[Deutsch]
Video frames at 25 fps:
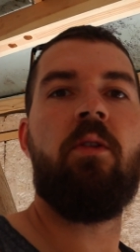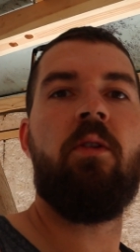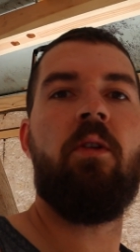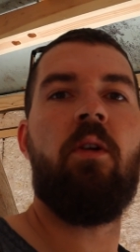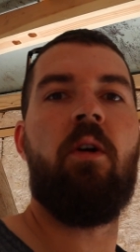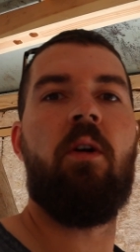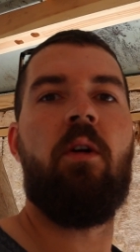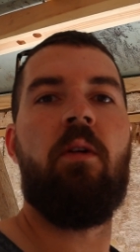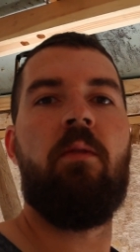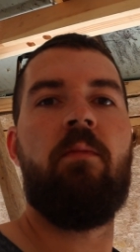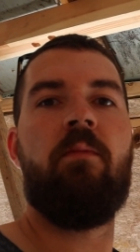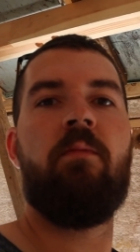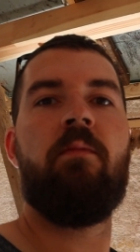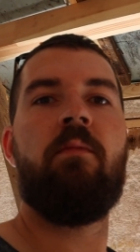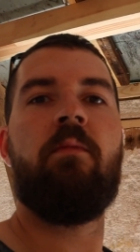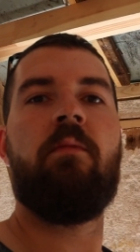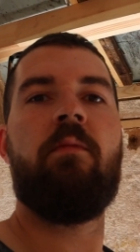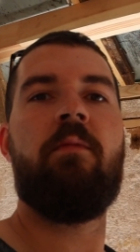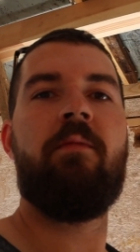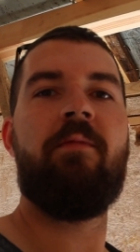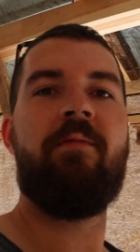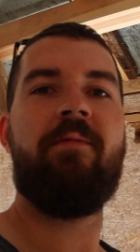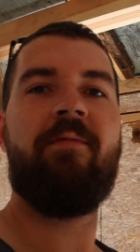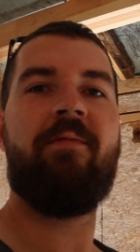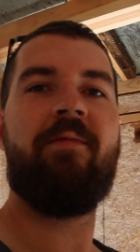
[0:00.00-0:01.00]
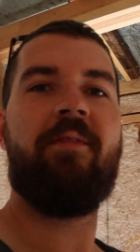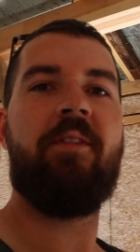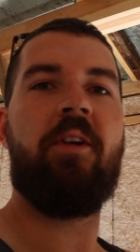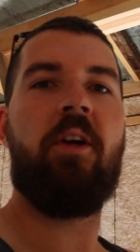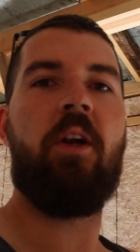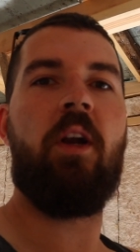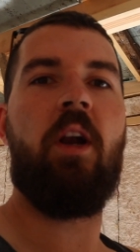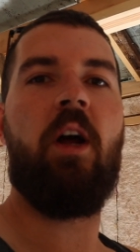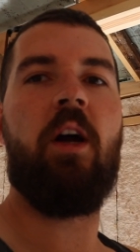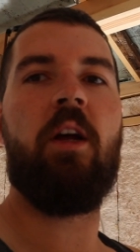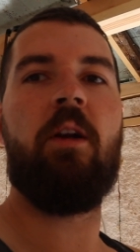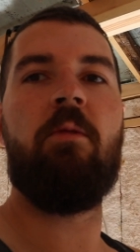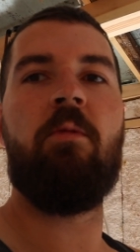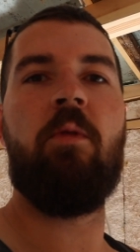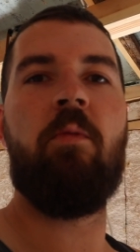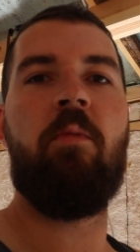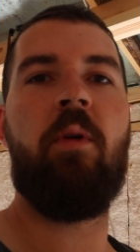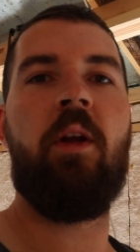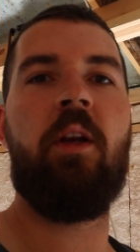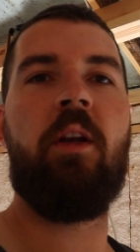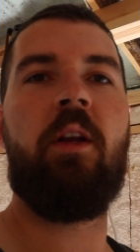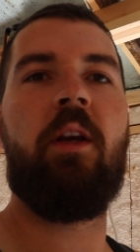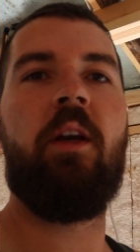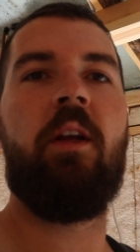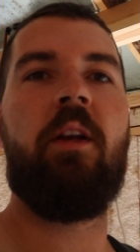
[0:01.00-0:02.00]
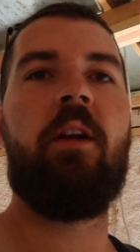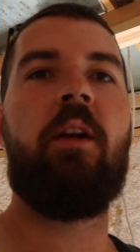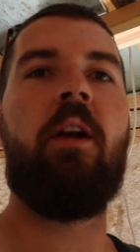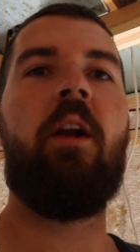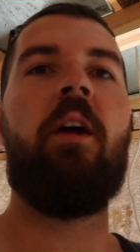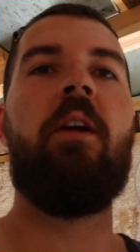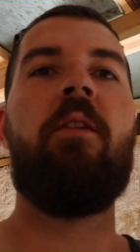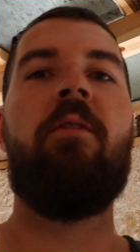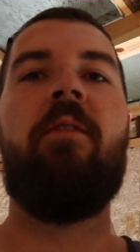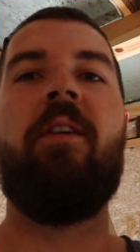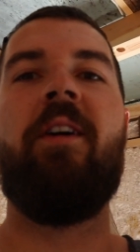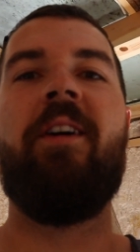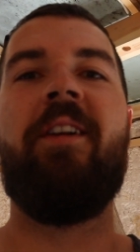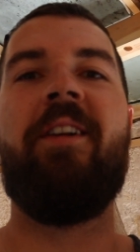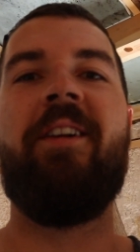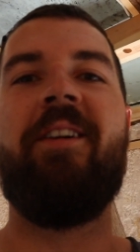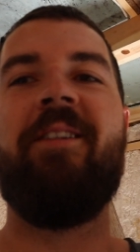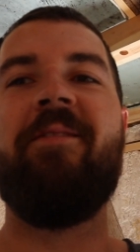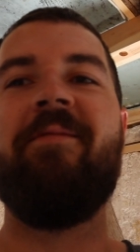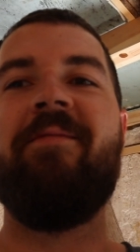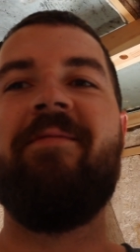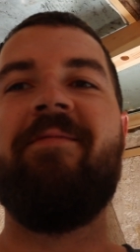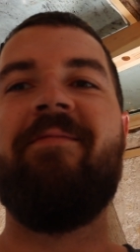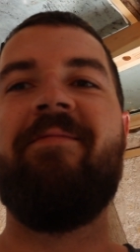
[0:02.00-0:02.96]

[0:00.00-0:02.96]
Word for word: Ja, kleiner Moment, geht gleich weiter.